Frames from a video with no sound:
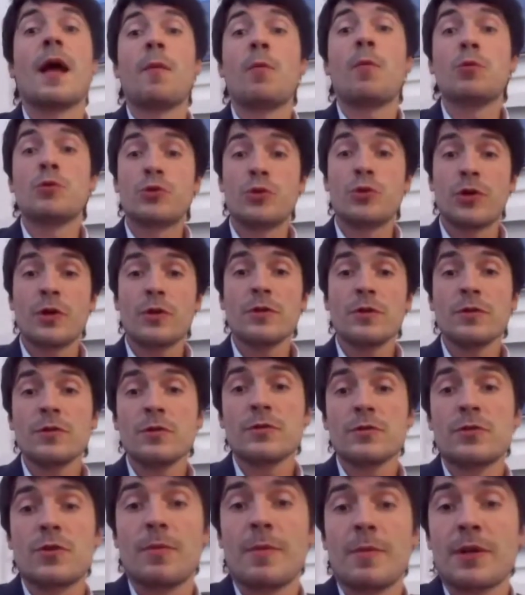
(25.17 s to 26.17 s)
Eh,
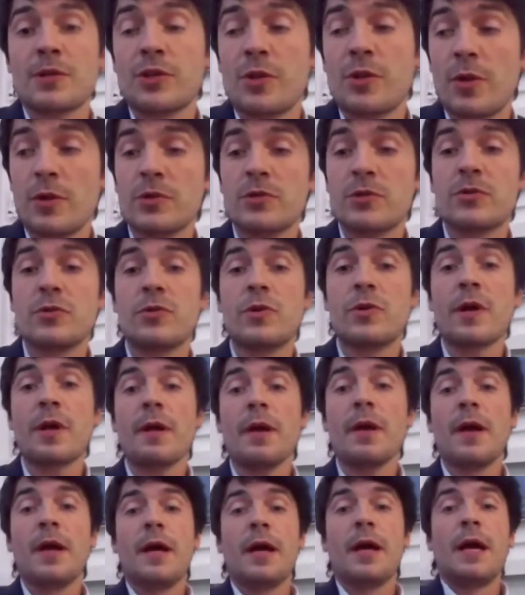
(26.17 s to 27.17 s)
buongiorno, sono Marcello
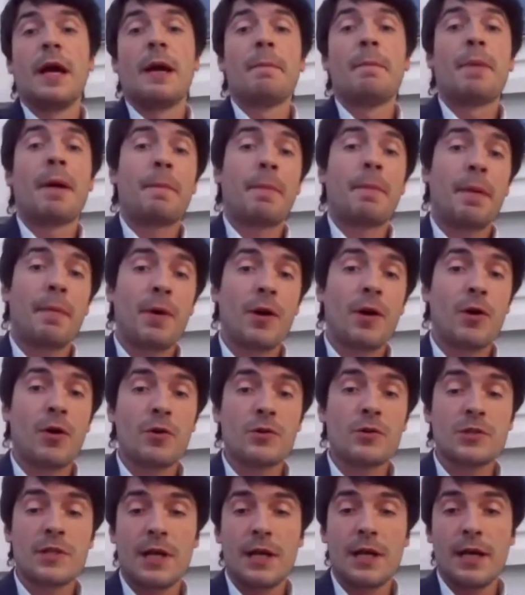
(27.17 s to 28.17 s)
Astori. La prima
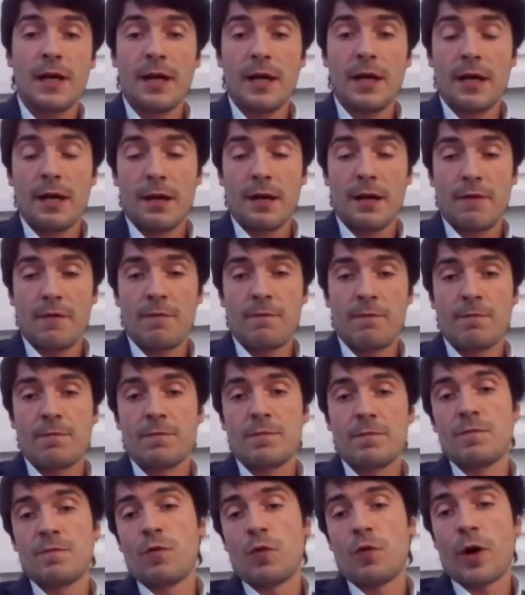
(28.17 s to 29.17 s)
cosa mh,
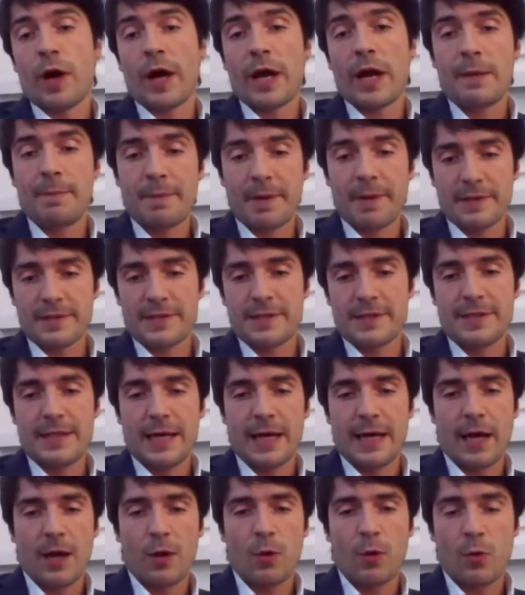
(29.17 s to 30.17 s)
mm, vorrei
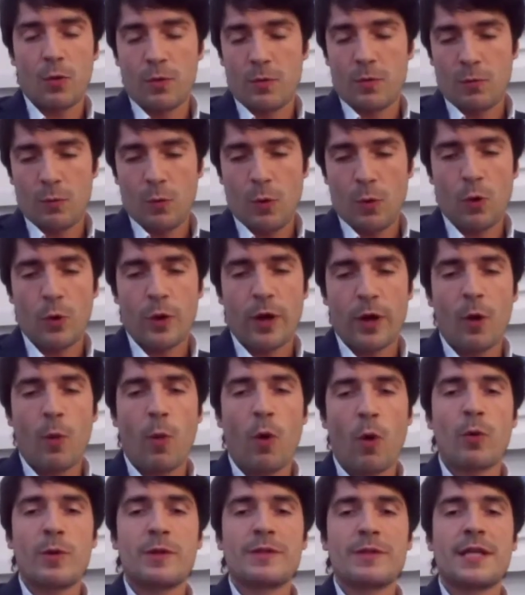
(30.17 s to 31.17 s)
presentare quello che è
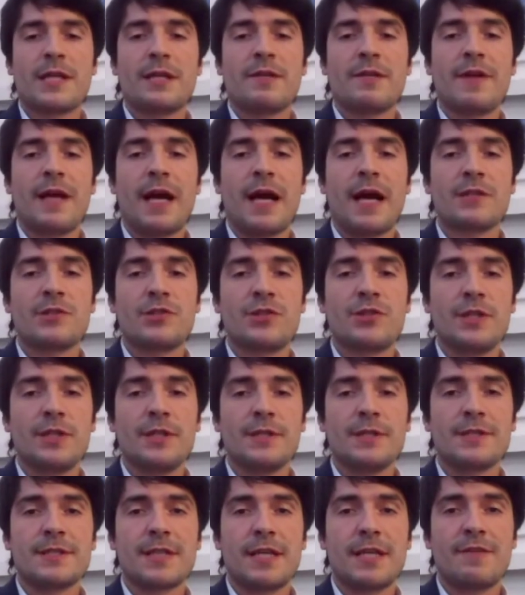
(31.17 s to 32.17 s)
il ruolo di Zani
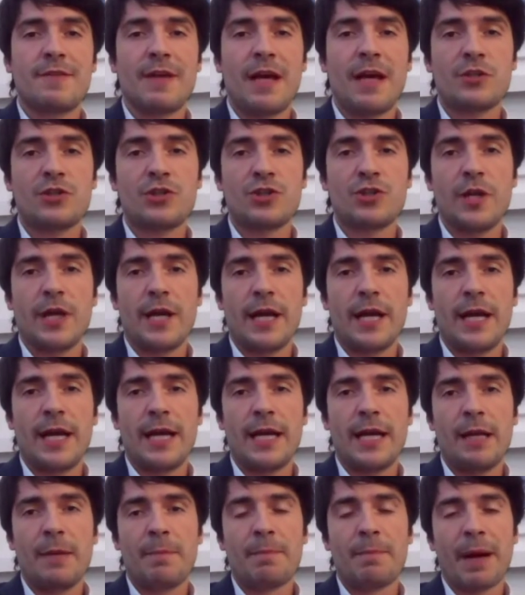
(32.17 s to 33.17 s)
Viaggi. Zani Viaggi
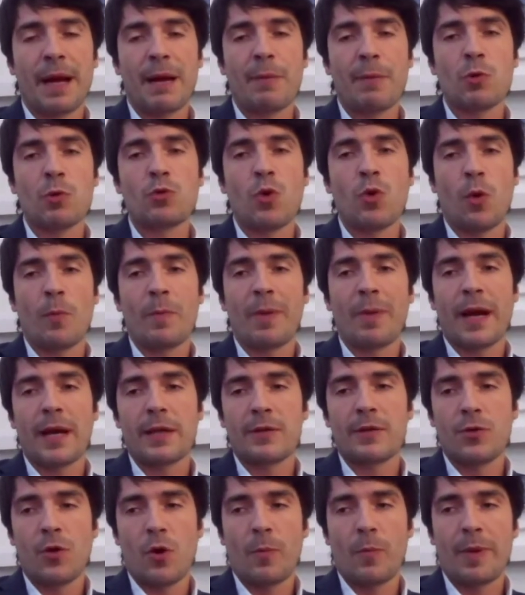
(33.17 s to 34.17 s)
è il primo tour
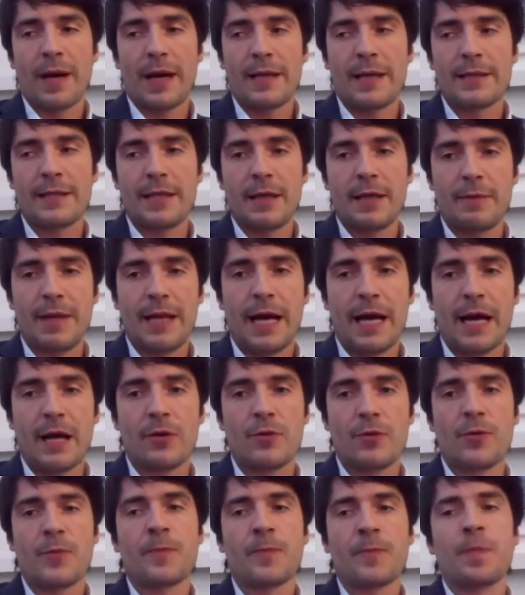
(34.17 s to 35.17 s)
operator operante a
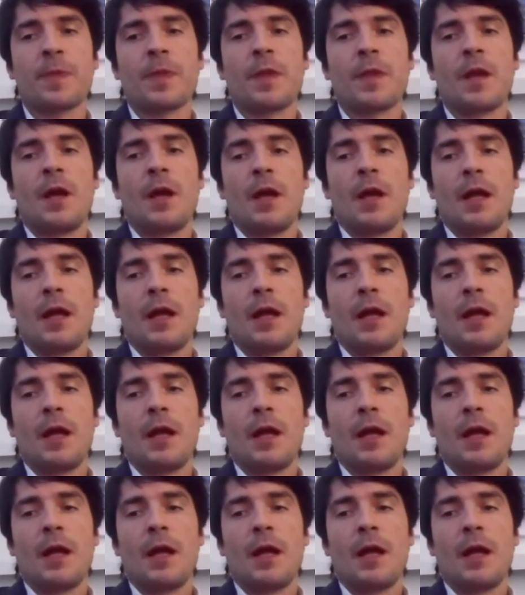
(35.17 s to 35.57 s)
Milano